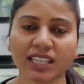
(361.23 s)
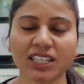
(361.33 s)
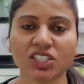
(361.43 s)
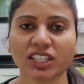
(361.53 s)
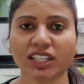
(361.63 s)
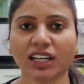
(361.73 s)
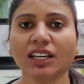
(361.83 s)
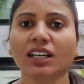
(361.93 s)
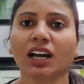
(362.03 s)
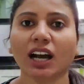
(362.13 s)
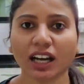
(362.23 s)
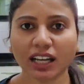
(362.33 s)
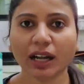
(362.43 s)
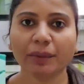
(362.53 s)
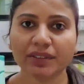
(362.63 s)
ही चलेगा अगर
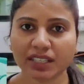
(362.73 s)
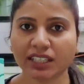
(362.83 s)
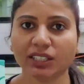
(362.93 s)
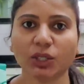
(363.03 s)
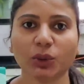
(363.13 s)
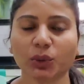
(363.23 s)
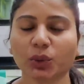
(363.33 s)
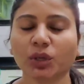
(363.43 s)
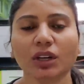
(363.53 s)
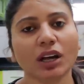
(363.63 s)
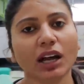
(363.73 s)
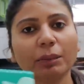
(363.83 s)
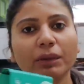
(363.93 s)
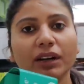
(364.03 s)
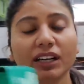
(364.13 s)
आप इसे लेते हो तो आप
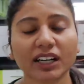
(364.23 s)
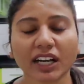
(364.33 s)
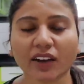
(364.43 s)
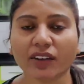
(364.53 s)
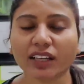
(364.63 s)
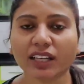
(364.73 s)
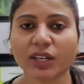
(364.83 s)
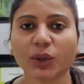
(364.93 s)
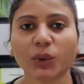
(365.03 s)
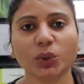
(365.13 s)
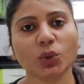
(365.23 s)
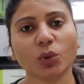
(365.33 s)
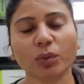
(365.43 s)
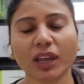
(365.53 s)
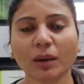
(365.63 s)
अगर ट्रैवल कर रहे हो तो
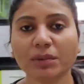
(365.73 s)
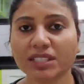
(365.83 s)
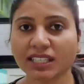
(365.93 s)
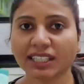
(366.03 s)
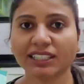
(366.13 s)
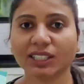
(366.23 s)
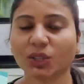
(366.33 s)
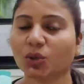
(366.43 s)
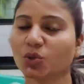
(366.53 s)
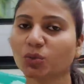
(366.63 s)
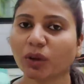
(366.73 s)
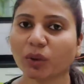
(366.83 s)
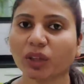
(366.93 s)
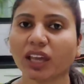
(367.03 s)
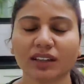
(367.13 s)
भी आप इसे ले सकते हो सुबह उठ
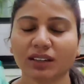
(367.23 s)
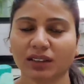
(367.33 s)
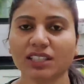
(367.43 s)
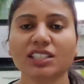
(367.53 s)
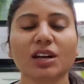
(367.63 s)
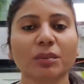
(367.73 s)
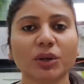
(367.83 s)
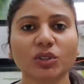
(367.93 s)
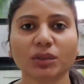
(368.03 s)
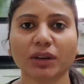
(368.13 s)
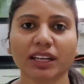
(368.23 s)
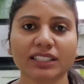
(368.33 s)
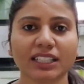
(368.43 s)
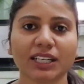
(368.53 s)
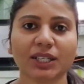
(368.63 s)
के आप इस गमी को चबाना
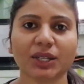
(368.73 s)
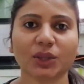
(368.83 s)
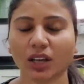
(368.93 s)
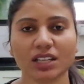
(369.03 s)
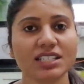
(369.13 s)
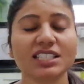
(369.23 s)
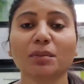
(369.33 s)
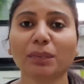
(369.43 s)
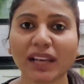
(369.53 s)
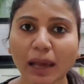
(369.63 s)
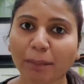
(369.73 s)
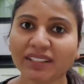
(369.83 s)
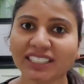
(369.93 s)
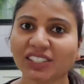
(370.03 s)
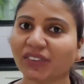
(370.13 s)
स्टार्ट कर दो सिंपल एप्पल
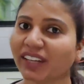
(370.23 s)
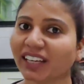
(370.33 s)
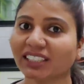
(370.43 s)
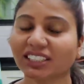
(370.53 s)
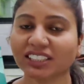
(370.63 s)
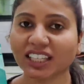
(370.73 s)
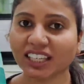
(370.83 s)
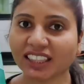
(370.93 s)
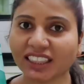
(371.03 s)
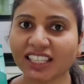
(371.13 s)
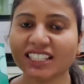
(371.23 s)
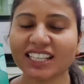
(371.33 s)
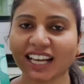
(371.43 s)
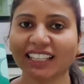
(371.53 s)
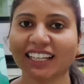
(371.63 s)
साइडर विनेगर से ये इतनी
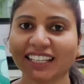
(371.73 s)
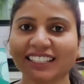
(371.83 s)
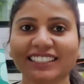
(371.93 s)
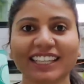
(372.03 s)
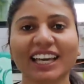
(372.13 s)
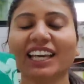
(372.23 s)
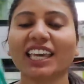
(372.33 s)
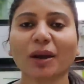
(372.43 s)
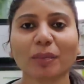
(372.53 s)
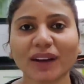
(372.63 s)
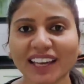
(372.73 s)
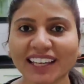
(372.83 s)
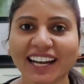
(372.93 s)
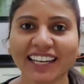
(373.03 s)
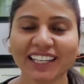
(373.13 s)
ज्यादा टेस्टी है कि आपका ही
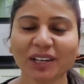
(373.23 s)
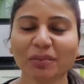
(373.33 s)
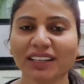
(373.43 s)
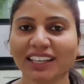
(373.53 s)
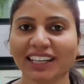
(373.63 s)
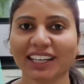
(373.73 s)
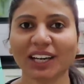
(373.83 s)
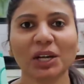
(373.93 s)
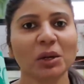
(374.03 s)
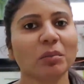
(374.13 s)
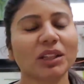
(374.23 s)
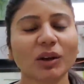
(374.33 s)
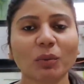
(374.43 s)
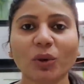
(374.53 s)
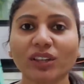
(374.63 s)
खाने का मन करेगा मतलब
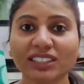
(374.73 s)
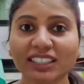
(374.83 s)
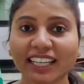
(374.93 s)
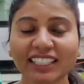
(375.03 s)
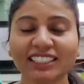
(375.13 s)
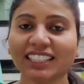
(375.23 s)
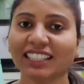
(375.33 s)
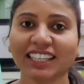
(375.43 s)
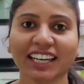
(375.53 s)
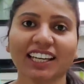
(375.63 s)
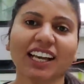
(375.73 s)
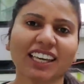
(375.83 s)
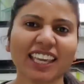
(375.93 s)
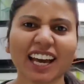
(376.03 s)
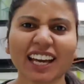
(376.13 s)
आपको ऐसे टेंशन नहीं आएगा कि
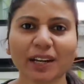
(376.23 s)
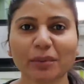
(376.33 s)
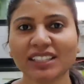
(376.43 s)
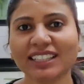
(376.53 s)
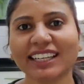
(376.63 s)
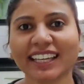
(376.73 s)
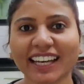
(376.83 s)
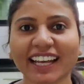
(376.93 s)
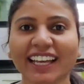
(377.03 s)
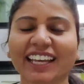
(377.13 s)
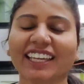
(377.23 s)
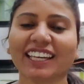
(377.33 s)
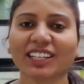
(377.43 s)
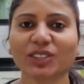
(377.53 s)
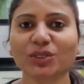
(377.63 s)
यार अभी इसे लेना है या
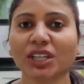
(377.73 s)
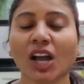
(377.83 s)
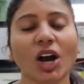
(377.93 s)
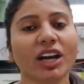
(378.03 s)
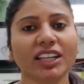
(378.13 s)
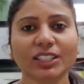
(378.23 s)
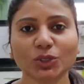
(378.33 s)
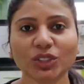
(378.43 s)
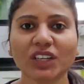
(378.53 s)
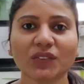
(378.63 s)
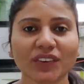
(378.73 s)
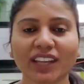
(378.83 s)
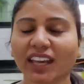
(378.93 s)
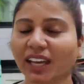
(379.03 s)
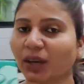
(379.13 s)
कुछ और ये शुगर फ्री
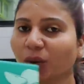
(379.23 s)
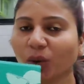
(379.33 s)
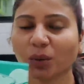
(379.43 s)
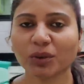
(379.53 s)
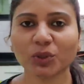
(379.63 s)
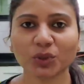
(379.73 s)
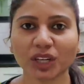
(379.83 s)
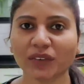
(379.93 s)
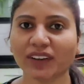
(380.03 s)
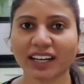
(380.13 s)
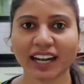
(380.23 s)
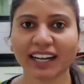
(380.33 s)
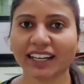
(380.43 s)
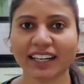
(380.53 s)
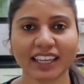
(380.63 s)
है कोई भी शुगर वगैरह
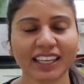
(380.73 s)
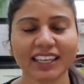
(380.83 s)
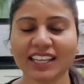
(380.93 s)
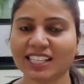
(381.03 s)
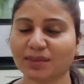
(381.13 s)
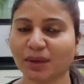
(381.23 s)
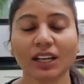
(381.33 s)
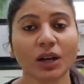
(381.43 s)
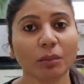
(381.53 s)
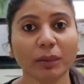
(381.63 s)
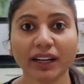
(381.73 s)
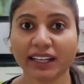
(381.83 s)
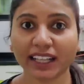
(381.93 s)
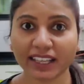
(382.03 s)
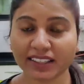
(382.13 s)
एडेड नहीं है इसमें बट
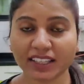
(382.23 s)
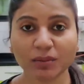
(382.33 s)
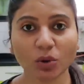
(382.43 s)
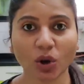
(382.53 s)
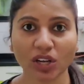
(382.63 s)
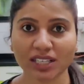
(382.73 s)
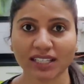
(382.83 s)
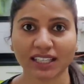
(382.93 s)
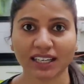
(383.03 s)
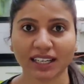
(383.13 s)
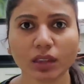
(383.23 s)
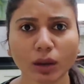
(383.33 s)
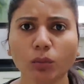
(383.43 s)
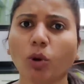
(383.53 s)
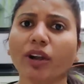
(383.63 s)
टेस्टी बहुत ज्यादा है
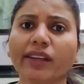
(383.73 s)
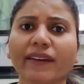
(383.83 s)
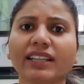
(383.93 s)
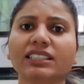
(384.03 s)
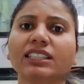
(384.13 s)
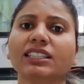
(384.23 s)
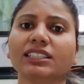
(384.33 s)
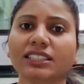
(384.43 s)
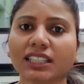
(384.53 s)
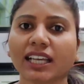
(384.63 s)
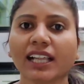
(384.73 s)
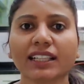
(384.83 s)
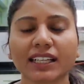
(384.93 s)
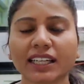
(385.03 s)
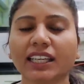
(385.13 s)
बॉडी वाइज ये डिजिटल हेल्थ
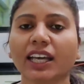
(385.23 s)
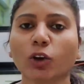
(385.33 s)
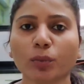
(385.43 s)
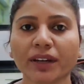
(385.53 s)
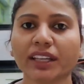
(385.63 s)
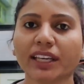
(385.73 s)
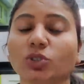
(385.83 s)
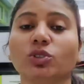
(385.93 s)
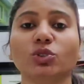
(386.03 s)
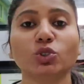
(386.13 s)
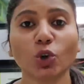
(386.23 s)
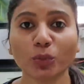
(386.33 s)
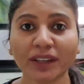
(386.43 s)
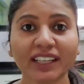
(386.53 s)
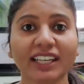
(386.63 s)
क्लिनिक है उमन के लिए जो उमन
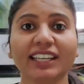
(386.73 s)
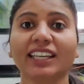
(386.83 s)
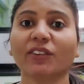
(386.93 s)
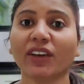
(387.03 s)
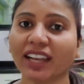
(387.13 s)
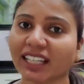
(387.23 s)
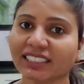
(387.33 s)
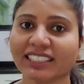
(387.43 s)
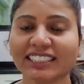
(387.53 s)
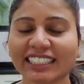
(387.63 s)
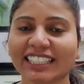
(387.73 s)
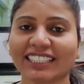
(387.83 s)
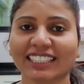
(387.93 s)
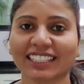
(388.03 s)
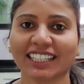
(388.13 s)
के लिए वेलनेस इजी कर
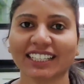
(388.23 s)
देता है